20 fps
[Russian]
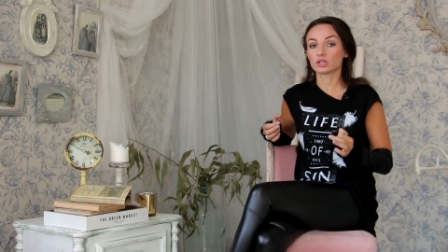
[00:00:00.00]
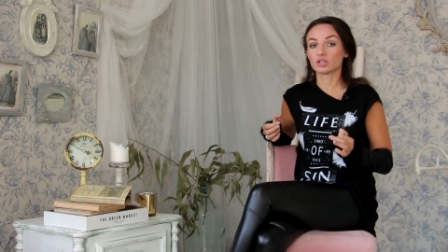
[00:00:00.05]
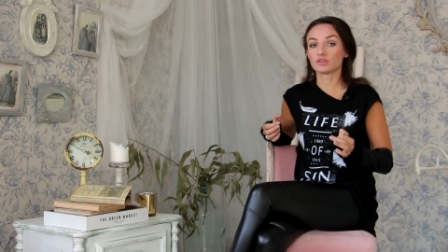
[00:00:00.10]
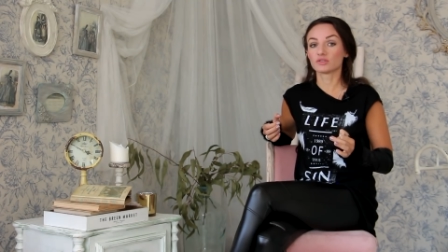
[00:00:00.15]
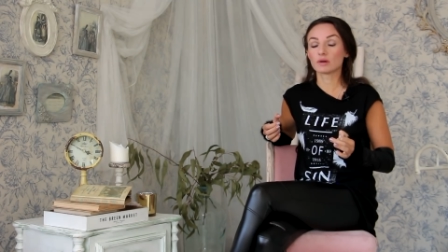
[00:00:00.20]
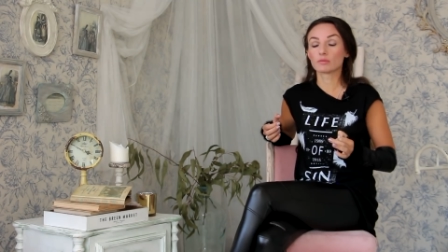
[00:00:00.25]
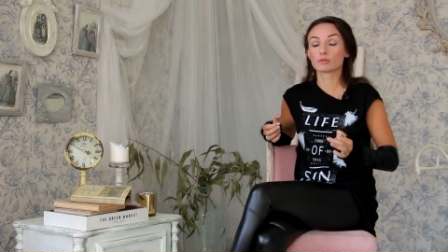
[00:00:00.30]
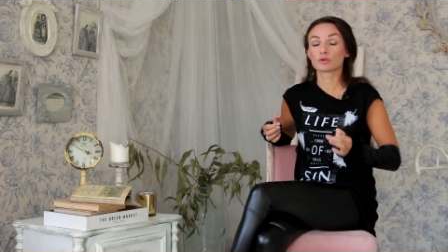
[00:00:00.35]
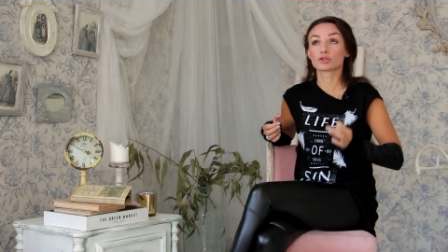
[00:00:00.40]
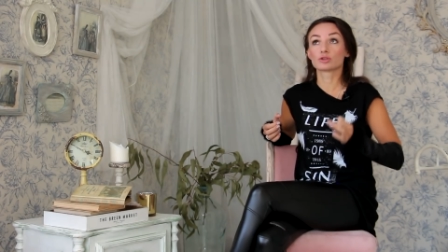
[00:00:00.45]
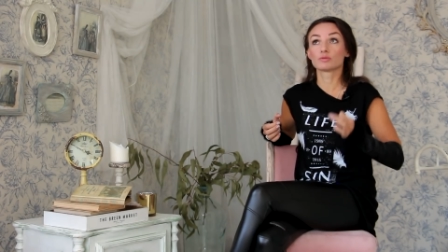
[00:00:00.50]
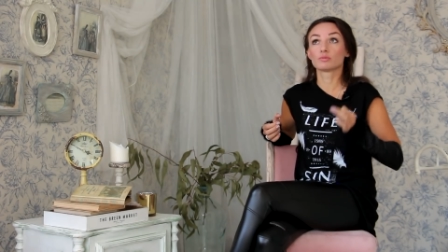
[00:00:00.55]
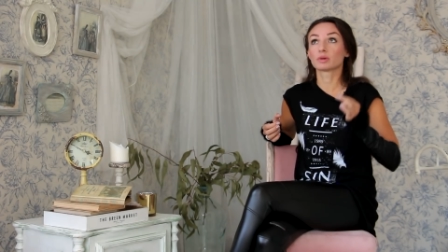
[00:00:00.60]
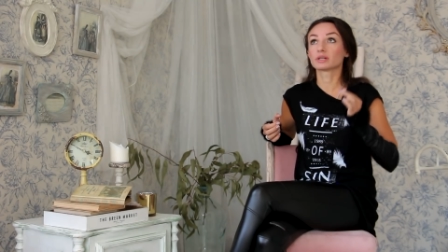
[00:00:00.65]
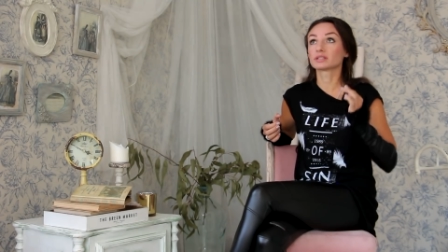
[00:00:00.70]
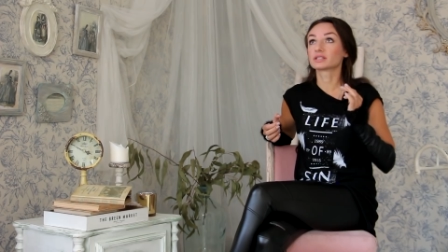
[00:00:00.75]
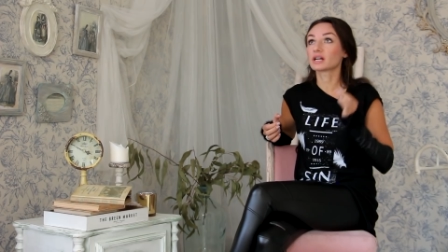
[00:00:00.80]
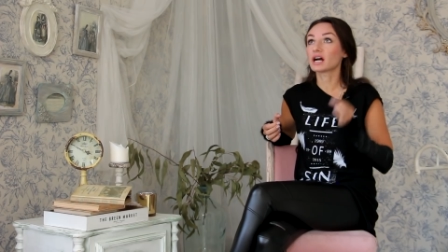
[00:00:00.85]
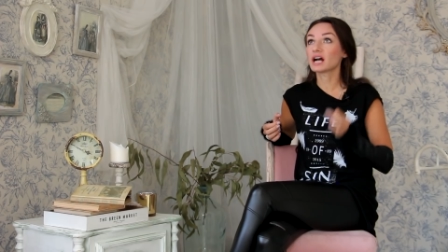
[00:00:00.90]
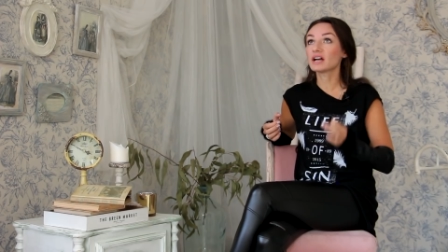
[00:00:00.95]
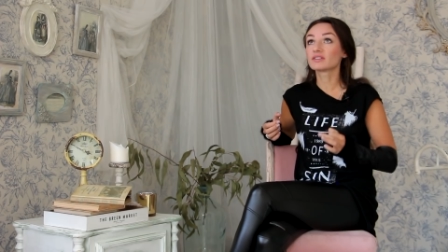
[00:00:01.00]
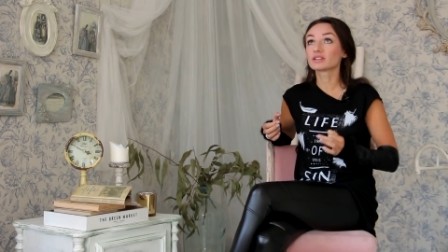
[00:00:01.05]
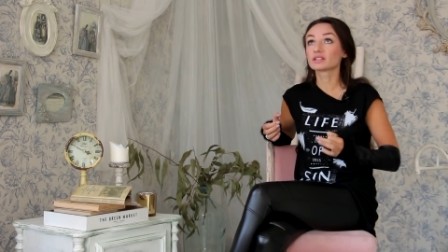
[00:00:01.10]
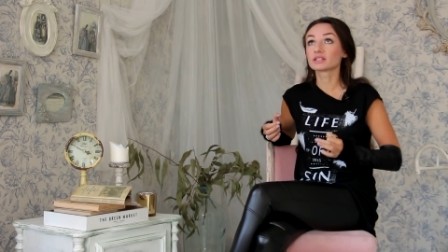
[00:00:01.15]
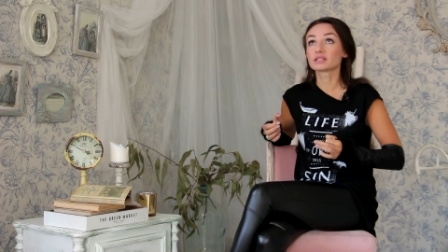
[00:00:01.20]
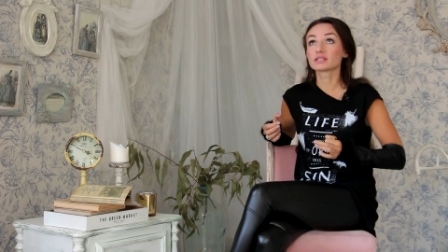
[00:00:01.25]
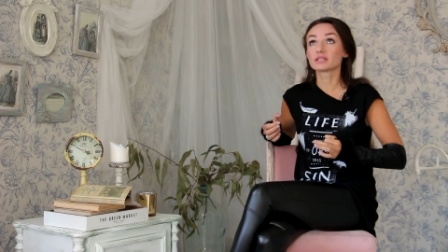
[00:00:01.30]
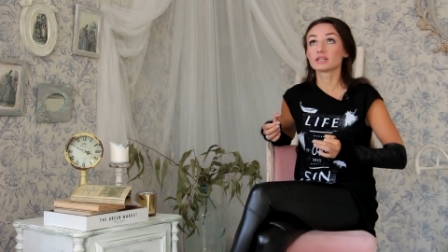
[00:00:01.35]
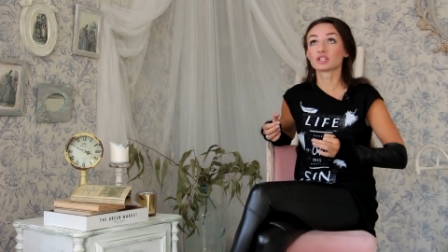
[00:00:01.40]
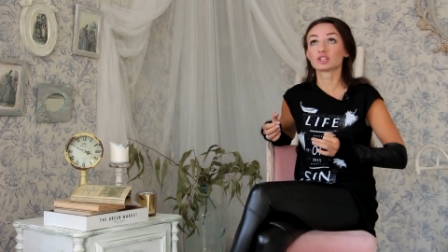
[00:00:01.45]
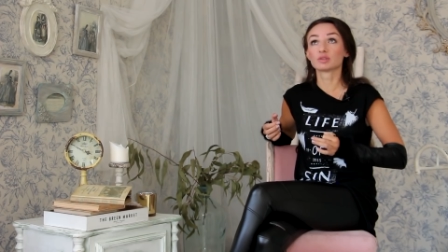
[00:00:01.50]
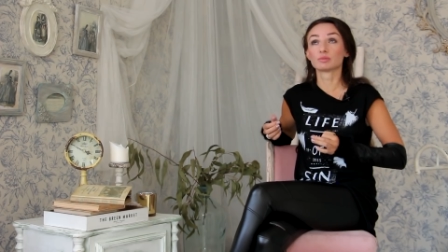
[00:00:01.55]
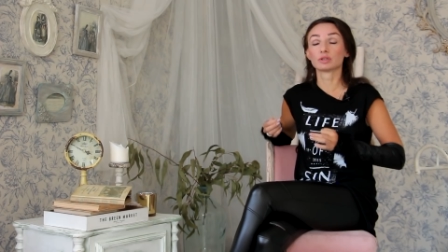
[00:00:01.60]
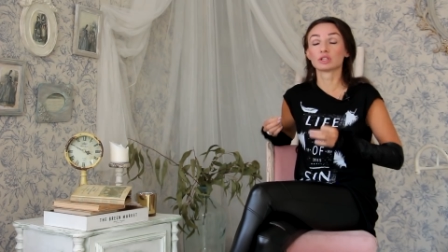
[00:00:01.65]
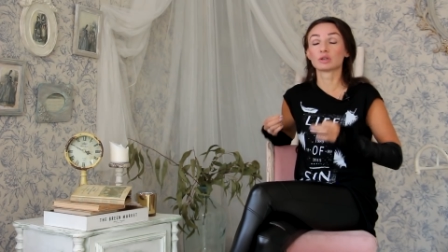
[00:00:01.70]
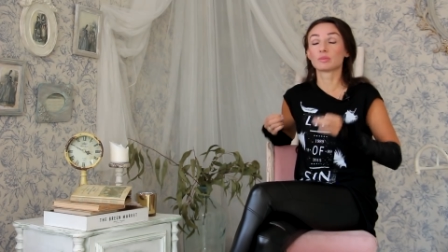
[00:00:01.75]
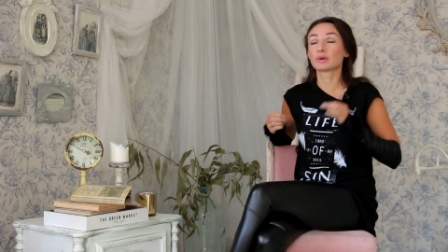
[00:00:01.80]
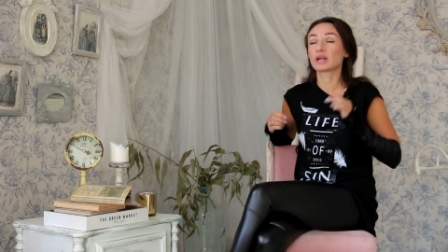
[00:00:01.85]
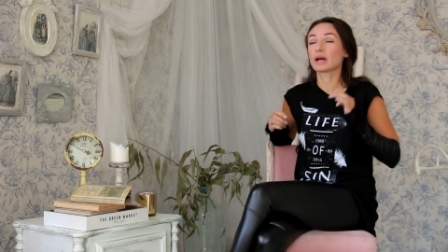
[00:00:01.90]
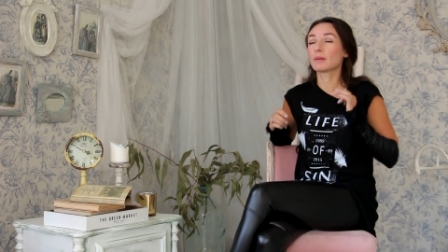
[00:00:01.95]
и вам очень понравилось, и это
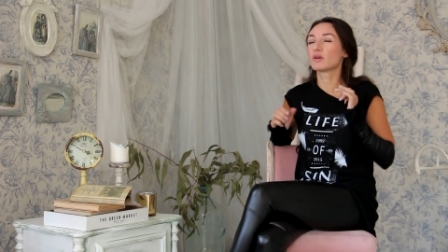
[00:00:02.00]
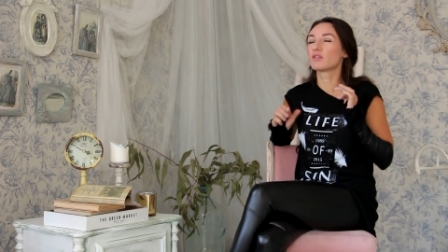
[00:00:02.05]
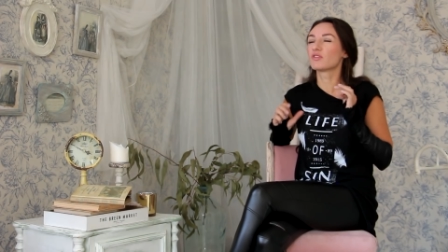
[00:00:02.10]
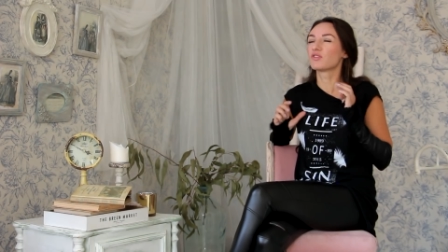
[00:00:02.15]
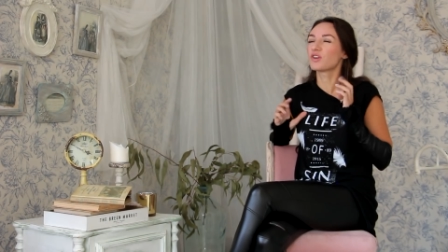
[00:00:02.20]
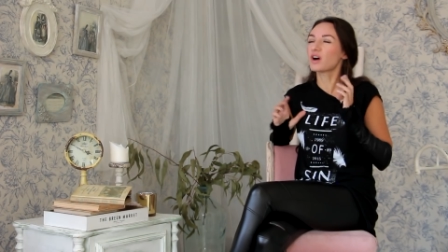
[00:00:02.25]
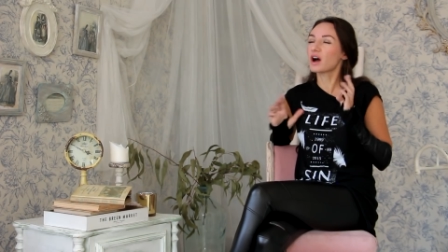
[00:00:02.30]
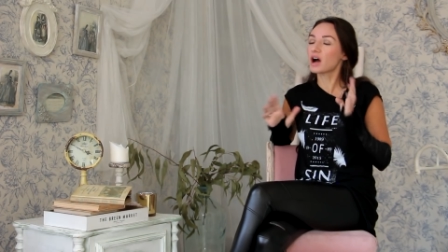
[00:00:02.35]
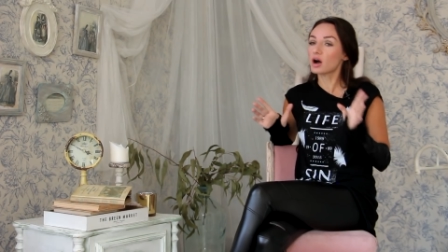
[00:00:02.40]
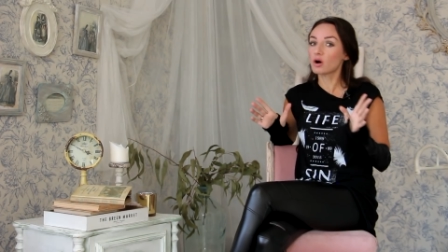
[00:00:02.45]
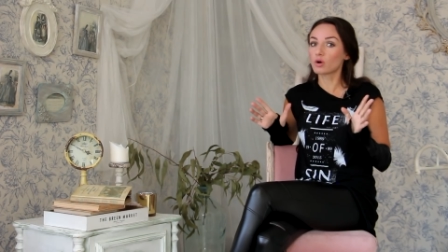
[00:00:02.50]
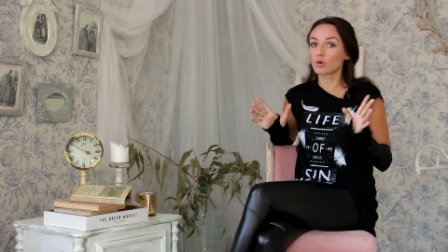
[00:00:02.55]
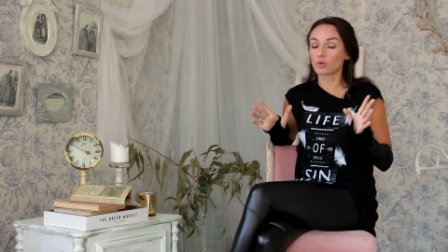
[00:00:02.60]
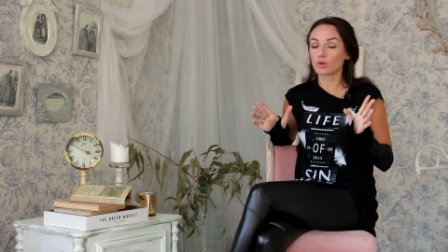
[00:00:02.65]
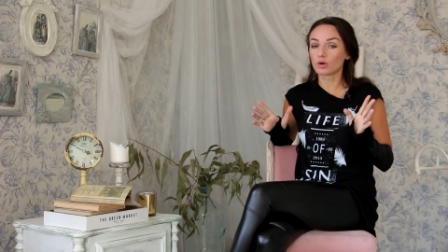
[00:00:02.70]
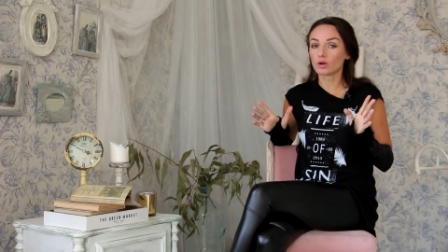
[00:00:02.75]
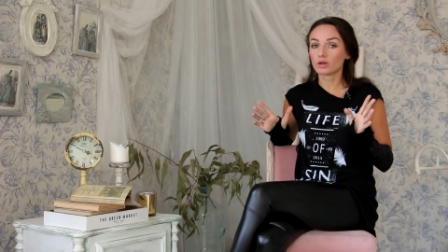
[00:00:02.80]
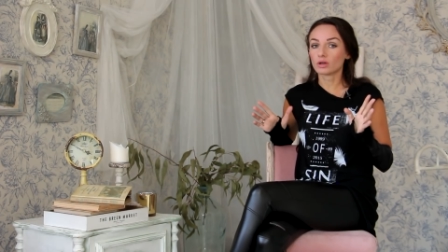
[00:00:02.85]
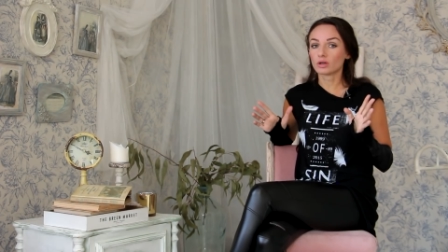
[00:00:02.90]
было прямо вау,